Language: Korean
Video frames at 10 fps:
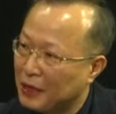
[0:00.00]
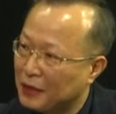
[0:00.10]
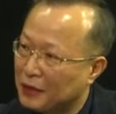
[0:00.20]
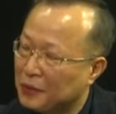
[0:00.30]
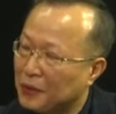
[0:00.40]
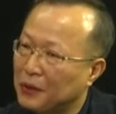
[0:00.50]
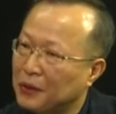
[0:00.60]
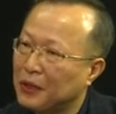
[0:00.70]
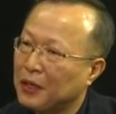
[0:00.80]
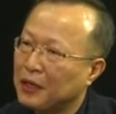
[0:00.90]
음.
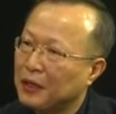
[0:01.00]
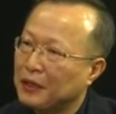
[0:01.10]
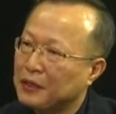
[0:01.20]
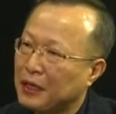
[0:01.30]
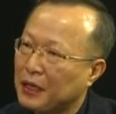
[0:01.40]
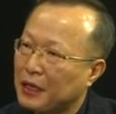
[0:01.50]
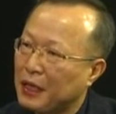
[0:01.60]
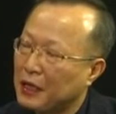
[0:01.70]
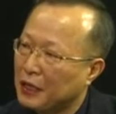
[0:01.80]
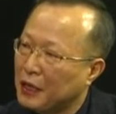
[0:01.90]
그리고 이제
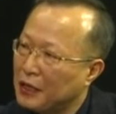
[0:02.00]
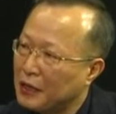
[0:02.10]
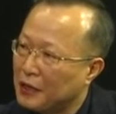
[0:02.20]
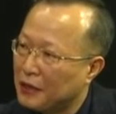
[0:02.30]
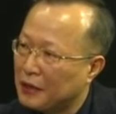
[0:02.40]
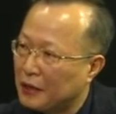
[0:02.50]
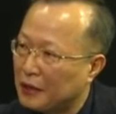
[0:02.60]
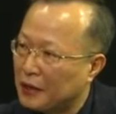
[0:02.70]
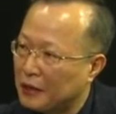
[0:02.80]
아이가 어,